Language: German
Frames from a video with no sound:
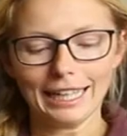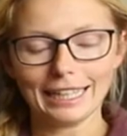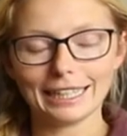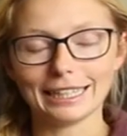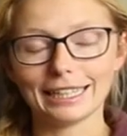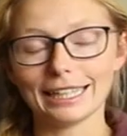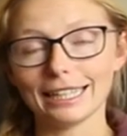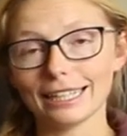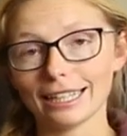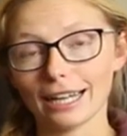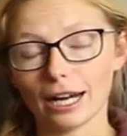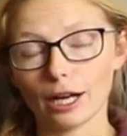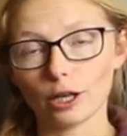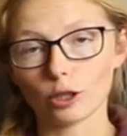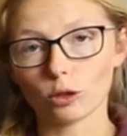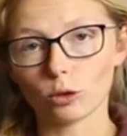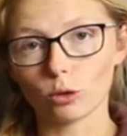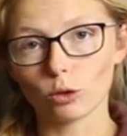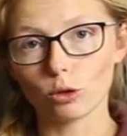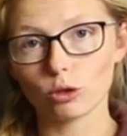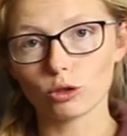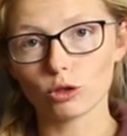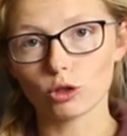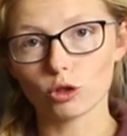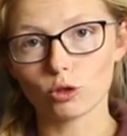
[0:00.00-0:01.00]
Jede
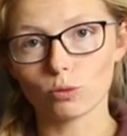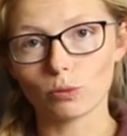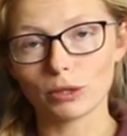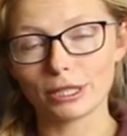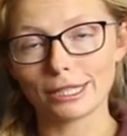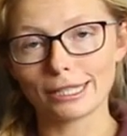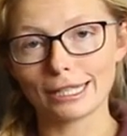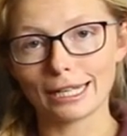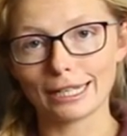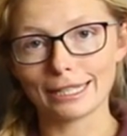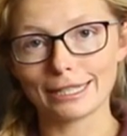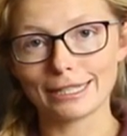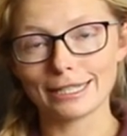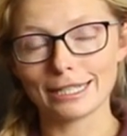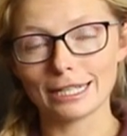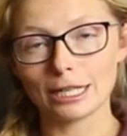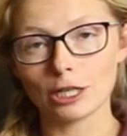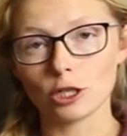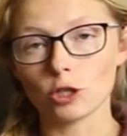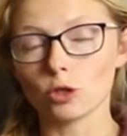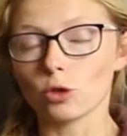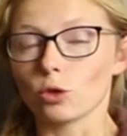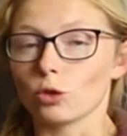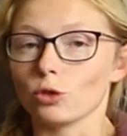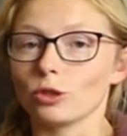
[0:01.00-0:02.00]
alkoholische
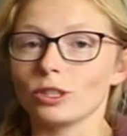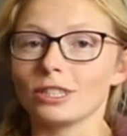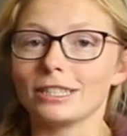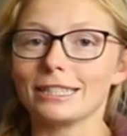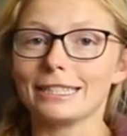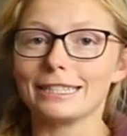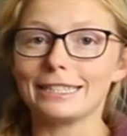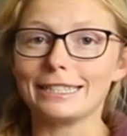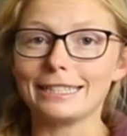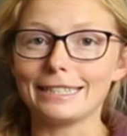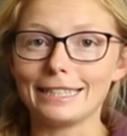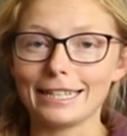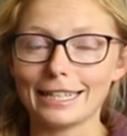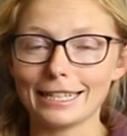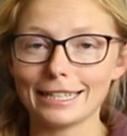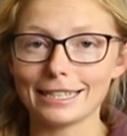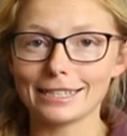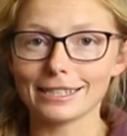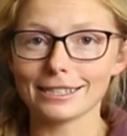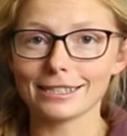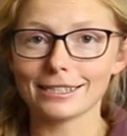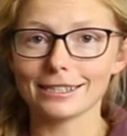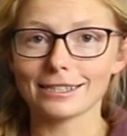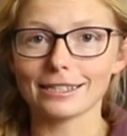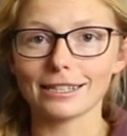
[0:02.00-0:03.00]
Spezialität und
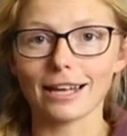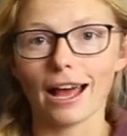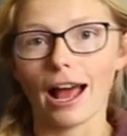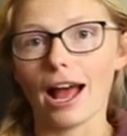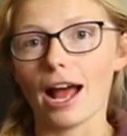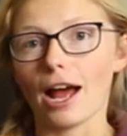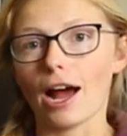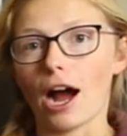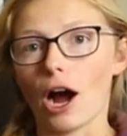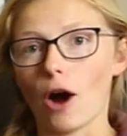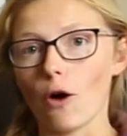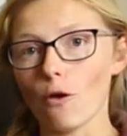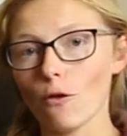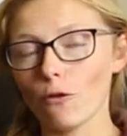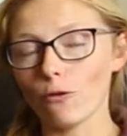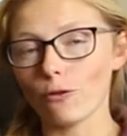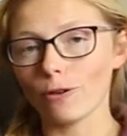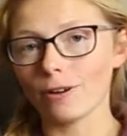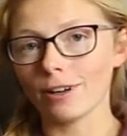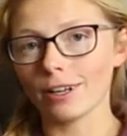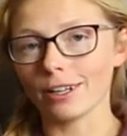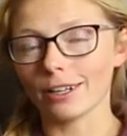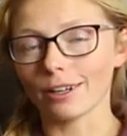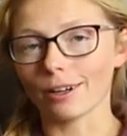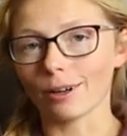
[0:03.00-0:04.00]
jedes
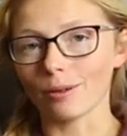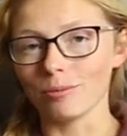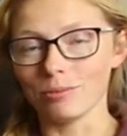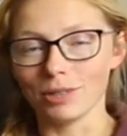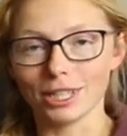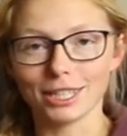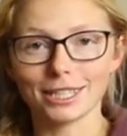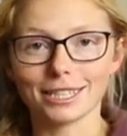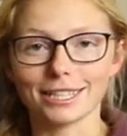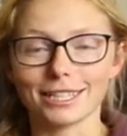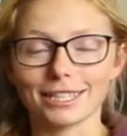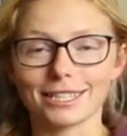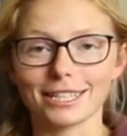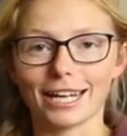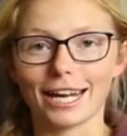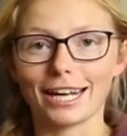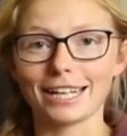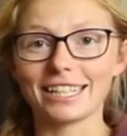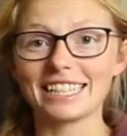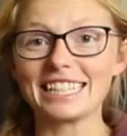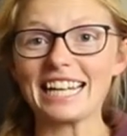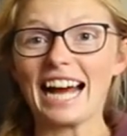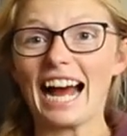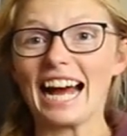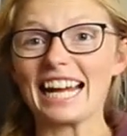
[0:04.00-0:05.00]
aufwendigere
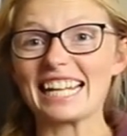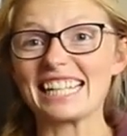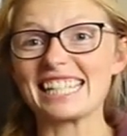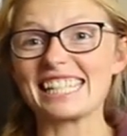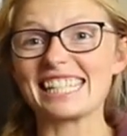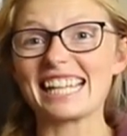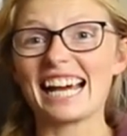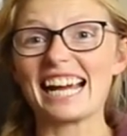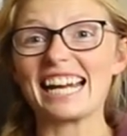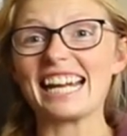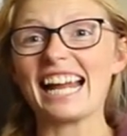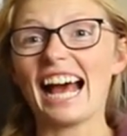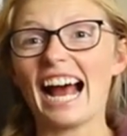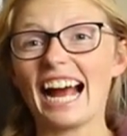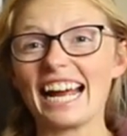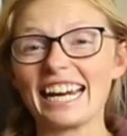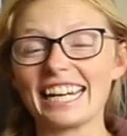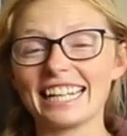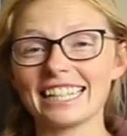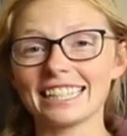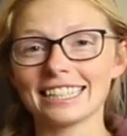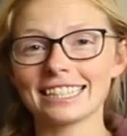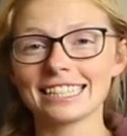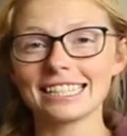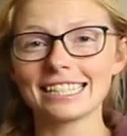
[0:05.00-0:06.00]
Mixgetränk hat sein
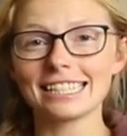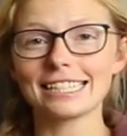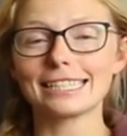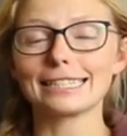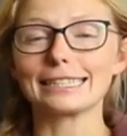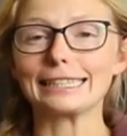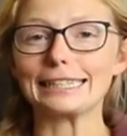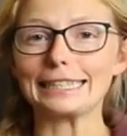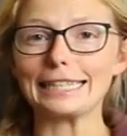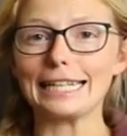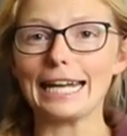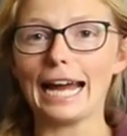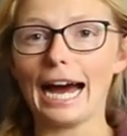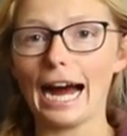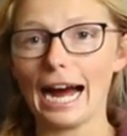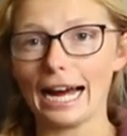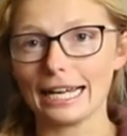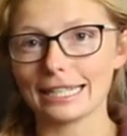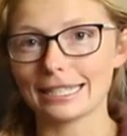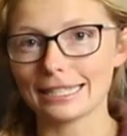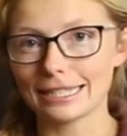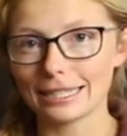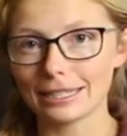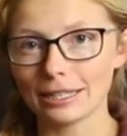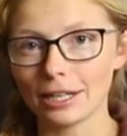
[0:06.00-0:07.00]
eigenes
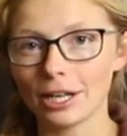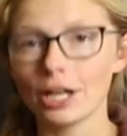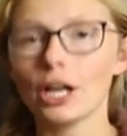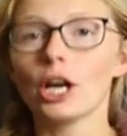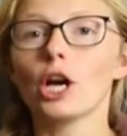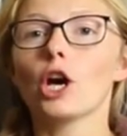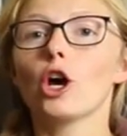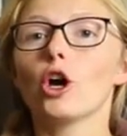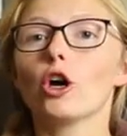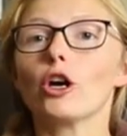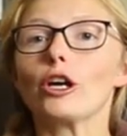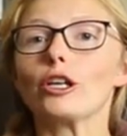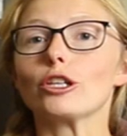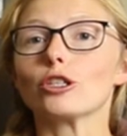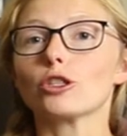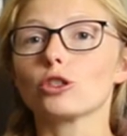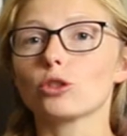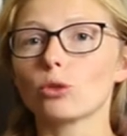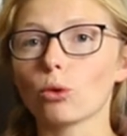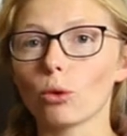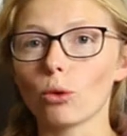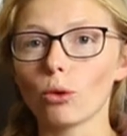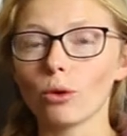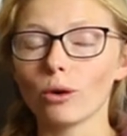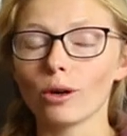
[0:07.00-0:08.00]
Glas.
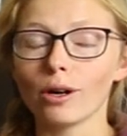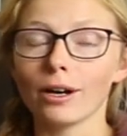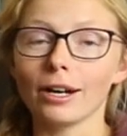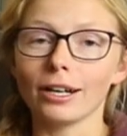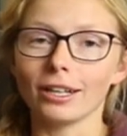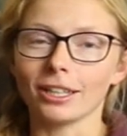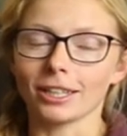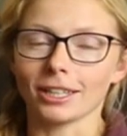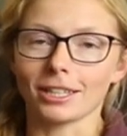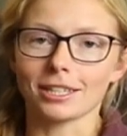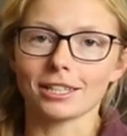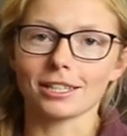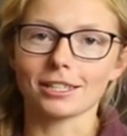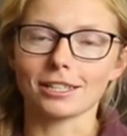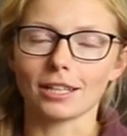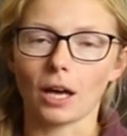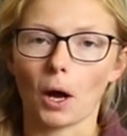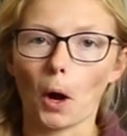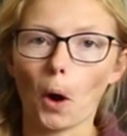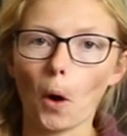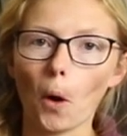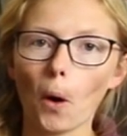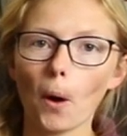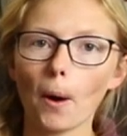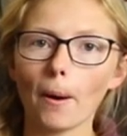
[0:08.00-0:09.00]
So ist es
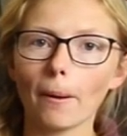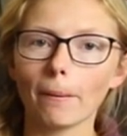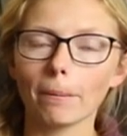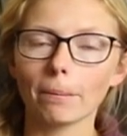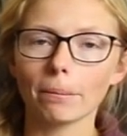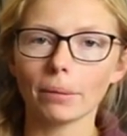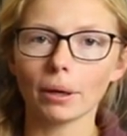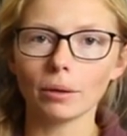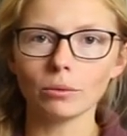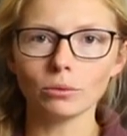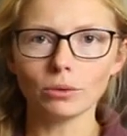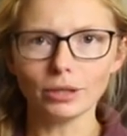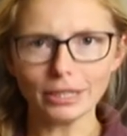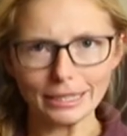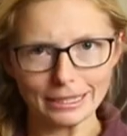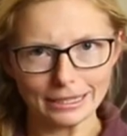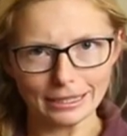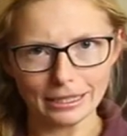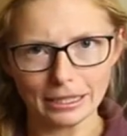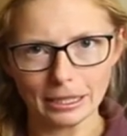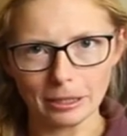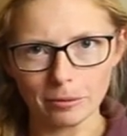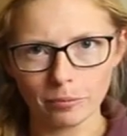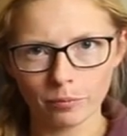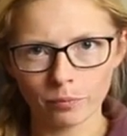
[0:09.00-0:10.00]
auch beim
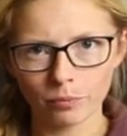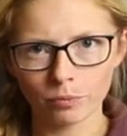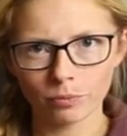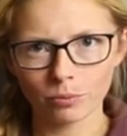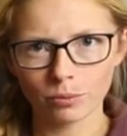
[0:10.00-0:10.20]
Whisky.